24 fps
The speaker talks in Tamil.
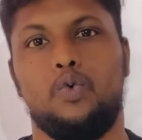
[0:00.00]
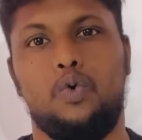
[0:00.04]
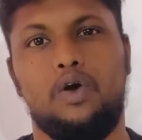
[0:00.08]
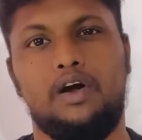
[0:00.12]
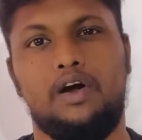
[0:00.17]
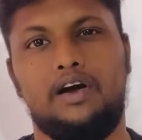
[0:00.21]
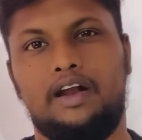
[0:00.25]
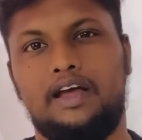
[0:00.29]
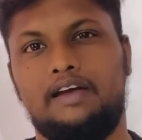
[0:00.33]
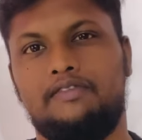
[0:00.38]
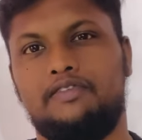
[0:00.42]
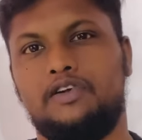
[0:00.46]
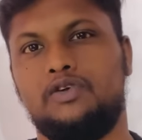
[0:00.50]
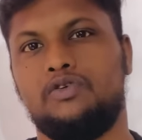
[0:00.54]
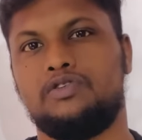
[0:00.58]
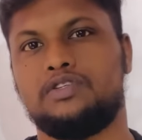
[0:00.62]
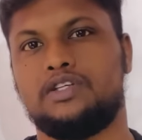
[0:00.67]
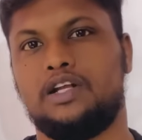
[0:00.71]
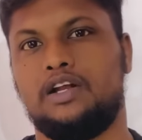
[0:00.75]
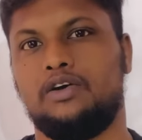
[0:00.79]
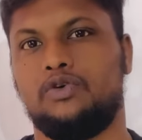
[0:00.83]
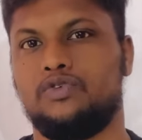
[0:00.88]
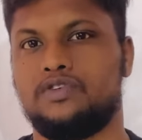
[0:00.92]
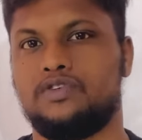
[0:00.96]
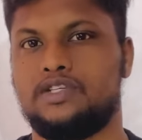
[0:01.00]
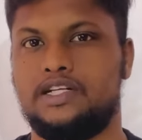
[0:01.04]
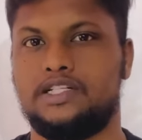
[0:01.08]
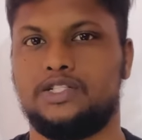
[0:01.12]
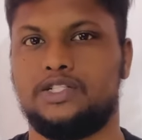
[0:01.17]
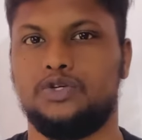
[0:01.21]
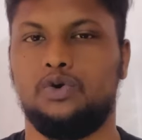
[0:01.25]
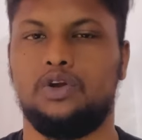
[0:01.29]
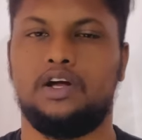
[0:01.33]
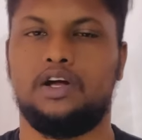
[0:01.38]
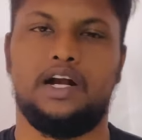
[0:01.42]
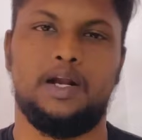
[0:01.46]
உங்கள் லைஃப்பில் ஒரு சில
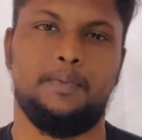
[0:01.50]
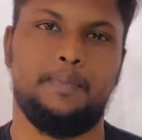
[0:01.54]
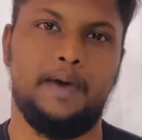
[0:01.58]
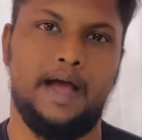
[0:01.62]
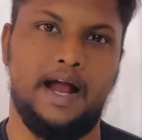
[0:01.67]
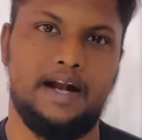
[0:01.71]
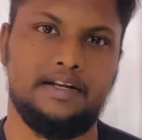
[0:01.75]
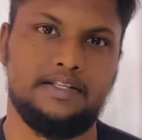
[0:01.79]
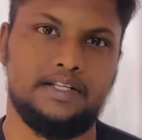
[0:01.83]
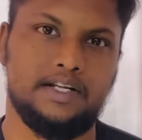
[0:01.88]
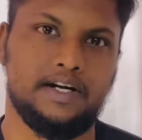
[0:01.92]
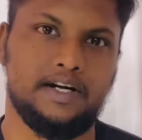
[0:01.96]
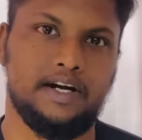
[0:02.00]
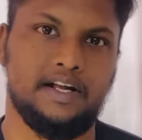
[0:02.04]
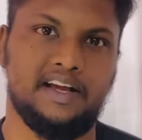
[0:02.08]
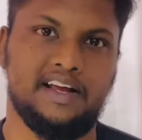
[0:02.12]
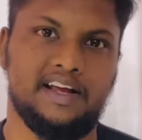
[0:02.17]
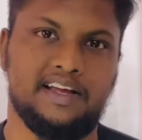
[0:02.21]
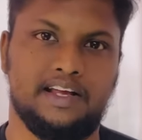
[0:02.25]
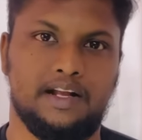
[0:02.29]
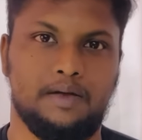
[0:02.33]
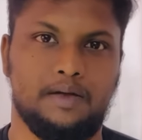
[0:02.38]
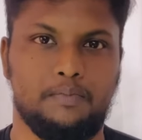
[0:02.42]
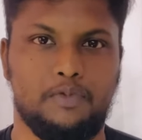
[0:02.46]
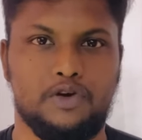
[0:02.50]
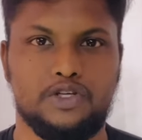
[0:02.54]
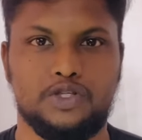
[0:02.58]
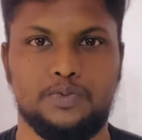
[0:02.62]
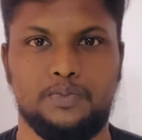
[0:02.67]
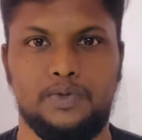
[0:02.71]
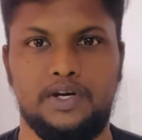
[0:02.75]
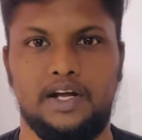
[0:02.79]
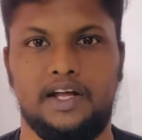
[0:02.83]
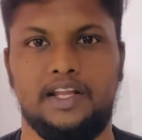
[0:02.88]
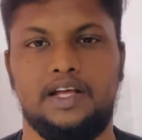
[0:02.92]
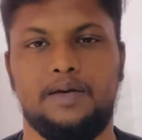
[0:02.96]
கொஸ்டின்ஸ்க்கும் கண்டிப்பாக ஆன்சர் கிடைக்கிறதுக்கான
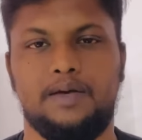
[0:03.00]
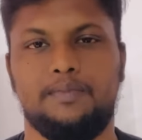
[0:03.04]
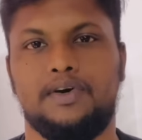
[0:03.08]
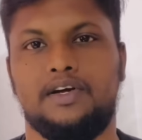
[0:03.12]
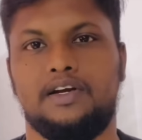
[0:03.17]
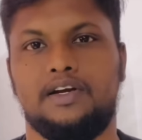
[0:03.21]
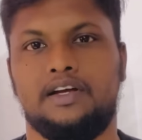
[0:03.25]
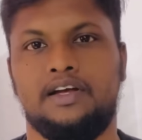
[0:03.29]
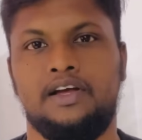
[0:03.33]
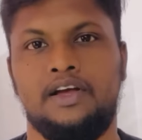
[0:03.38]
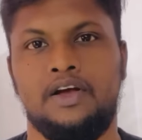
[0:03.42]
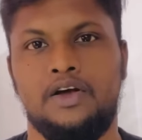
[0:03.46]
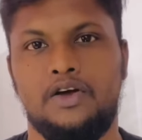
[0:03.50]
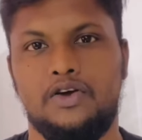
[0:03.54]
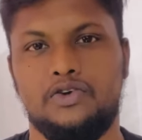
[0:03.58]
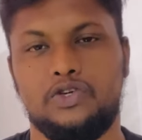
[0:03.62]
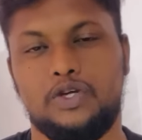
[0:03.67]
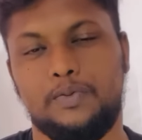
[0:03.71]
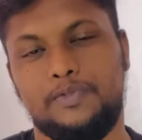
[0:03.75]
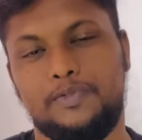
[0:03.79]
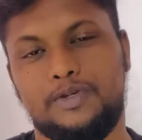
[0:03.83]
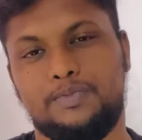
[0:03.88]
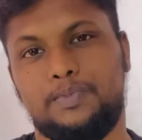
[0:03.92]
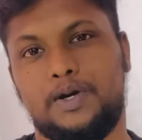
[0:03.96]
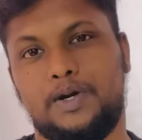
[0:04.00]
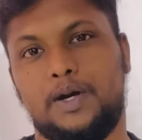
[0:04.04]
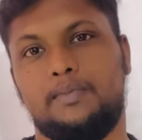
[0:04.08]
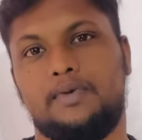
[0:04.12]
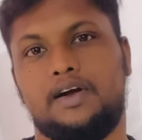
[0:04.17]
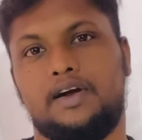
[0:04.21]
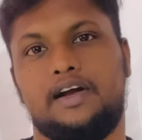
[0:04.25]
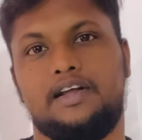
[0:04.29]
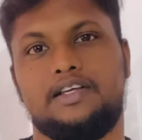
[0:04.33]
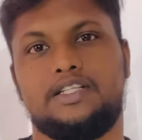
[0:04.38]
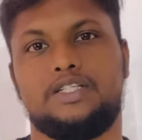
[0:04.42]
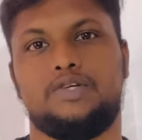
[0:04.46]
பாசிபிலிட்டி அதிகமாக இருக்குது ஸோ மிஸ் பண்ண
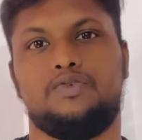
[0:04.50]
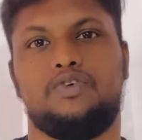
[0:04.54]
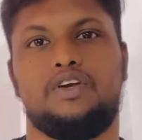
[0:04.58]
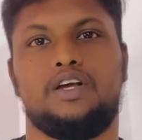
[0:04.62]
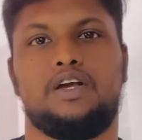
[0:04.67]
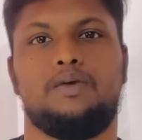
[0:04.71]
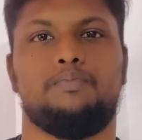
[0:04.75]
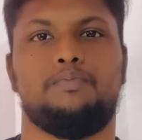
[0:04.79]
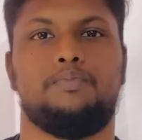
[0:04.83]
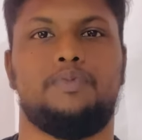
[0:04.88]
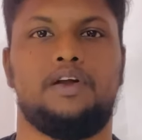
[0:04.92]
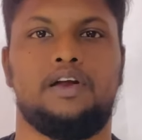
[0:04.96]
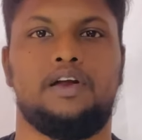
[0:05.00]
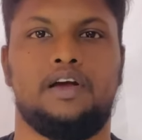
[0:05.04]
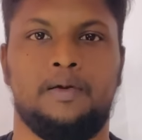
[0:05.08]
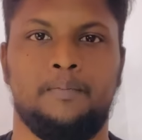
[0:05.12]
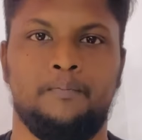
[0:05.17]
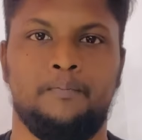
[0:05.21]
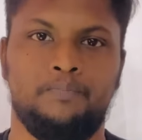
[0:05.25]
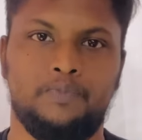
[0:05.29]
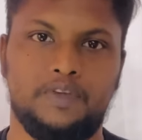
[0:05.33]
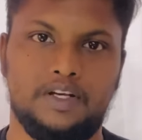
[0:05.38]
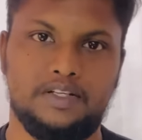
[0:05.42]
கடைசி வரைக்கும் பாருங்கள்